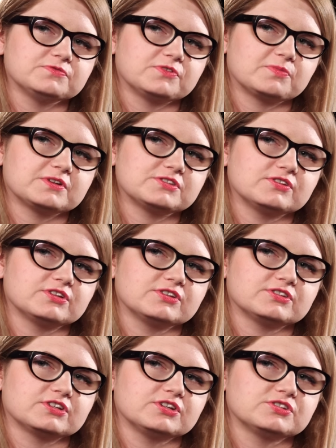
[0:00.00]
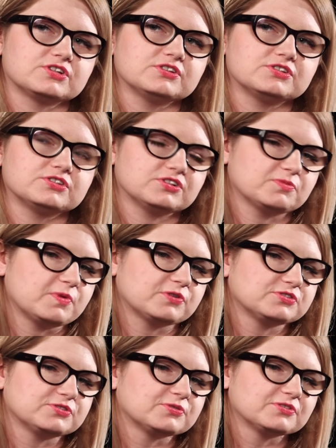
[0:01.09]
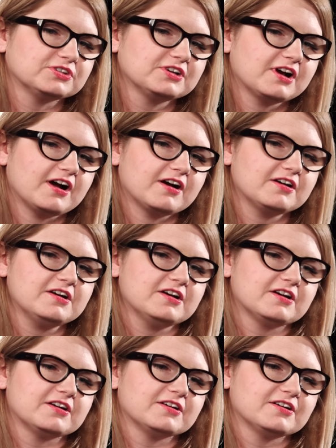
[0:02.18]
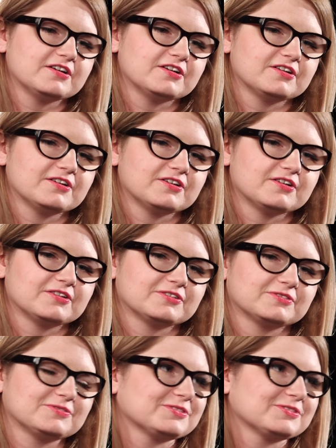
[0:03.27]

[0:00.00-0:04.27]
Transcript: informację o jakiejś takiej części, chyba od ciągnika, e, y,